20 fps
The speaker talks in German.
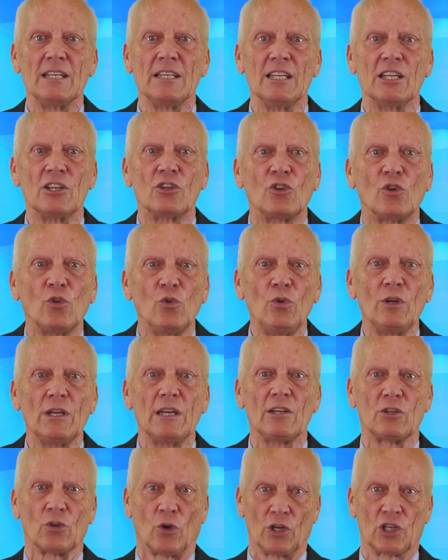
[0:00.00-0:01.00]
die
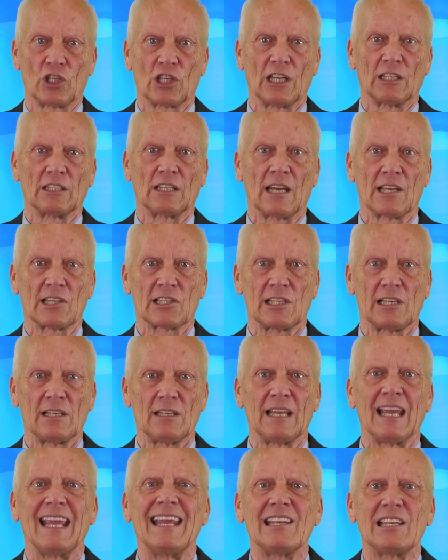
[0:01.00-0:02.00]
grünen
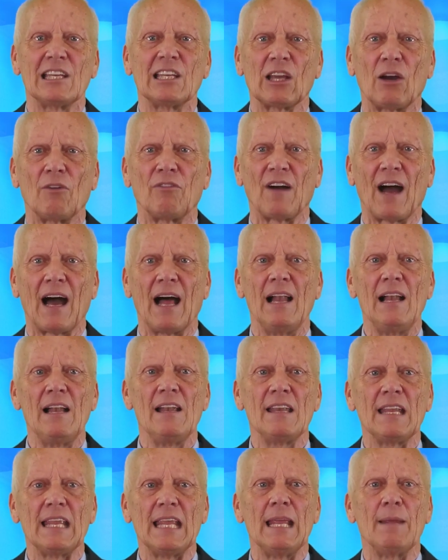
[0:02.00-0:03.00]
Deutschlandhasser endlich auf
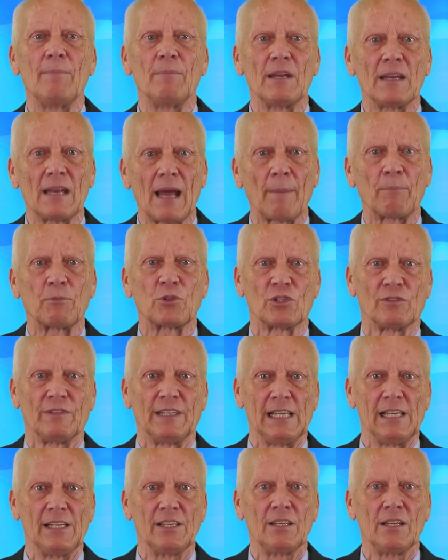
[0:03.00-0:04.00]
allen Ebenen
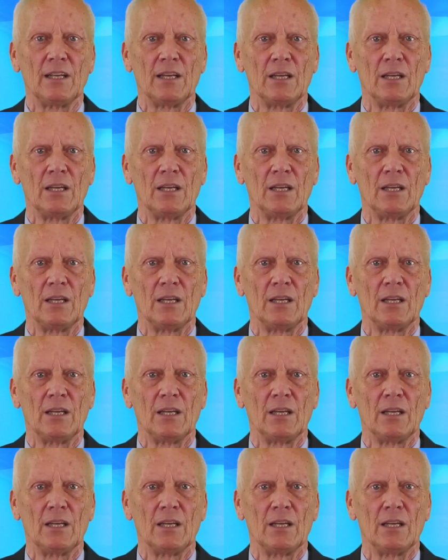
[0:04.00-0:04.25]
abzuwählen